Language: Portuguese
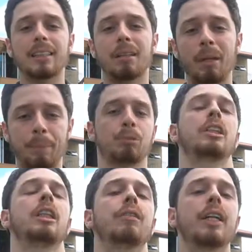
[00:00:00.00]
Também é
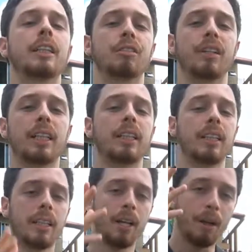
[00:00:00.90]
possível a gente ver
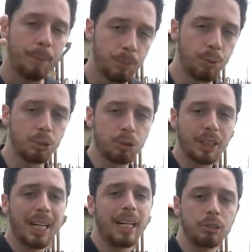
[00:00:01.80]
aqui muitos
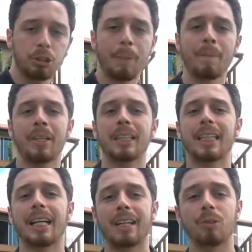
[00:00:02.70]
casos
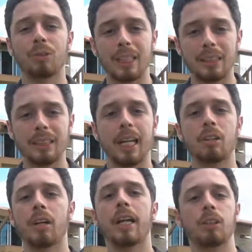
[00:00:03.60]
estarem
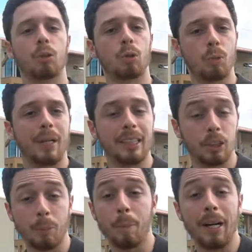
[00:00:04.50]
acontecendo em todo o
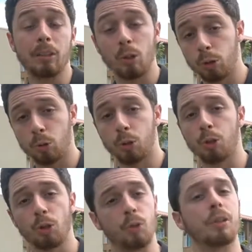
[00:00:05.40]
Brasil por parte dos nossos
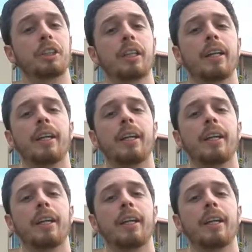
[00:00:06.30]
construtores.